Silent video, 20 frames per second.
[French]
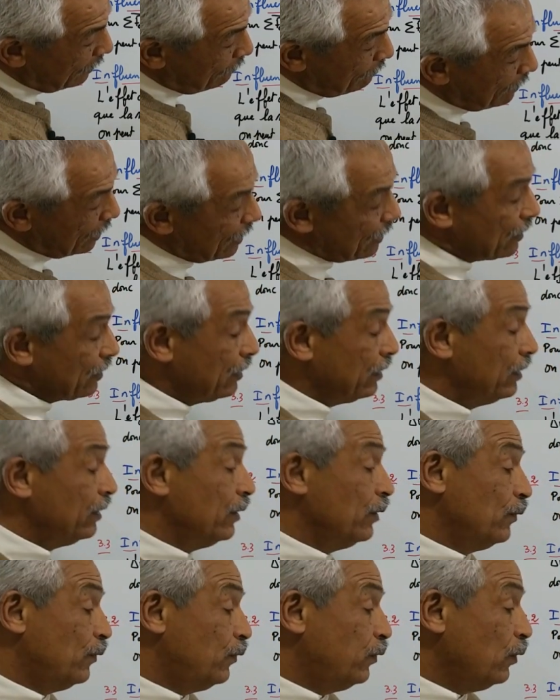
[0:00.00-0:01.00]
m
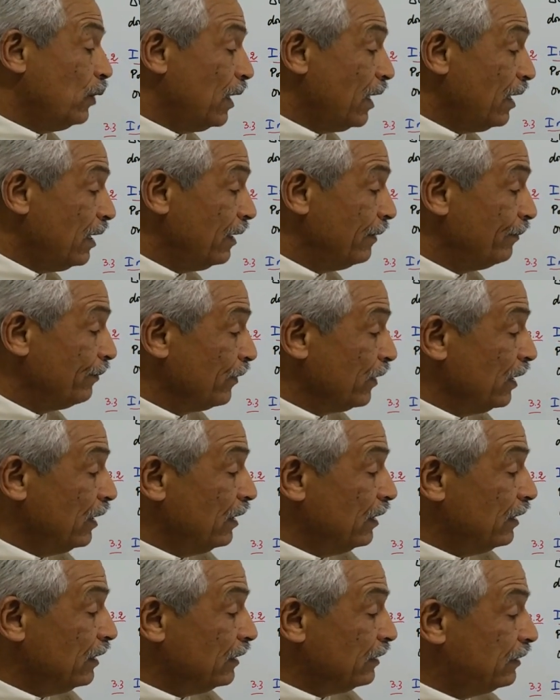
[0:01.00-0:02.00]
fois
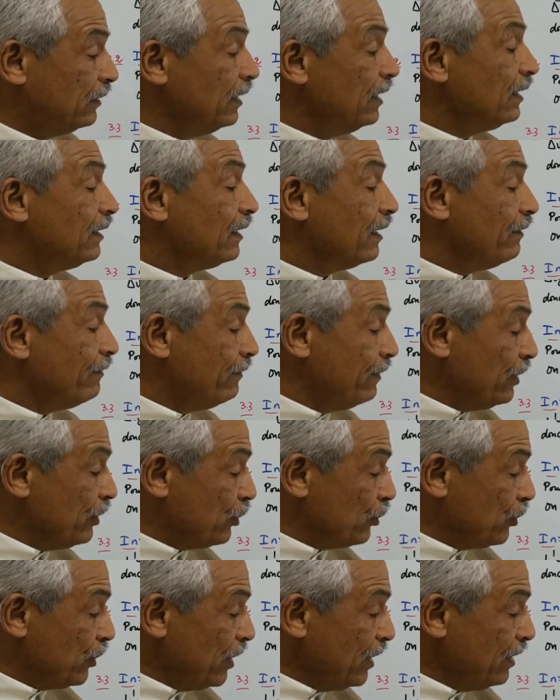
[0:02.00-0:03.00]
delta
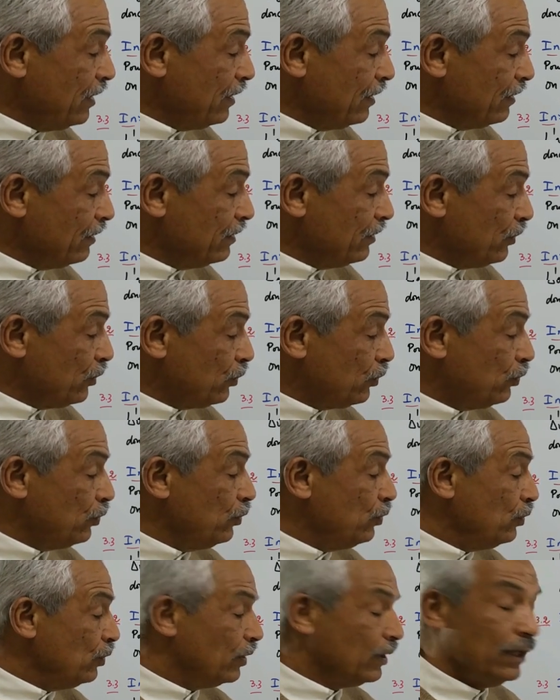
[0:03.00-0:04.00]
Vg
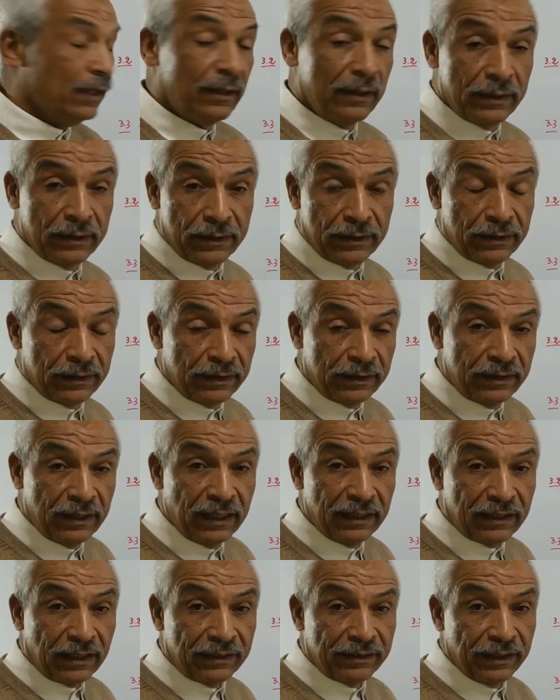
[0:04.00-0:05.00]
sur
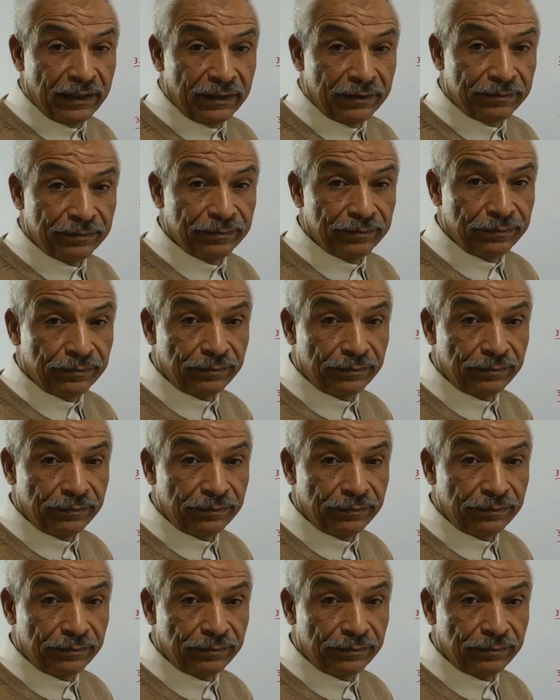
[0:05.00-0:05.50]
delta t.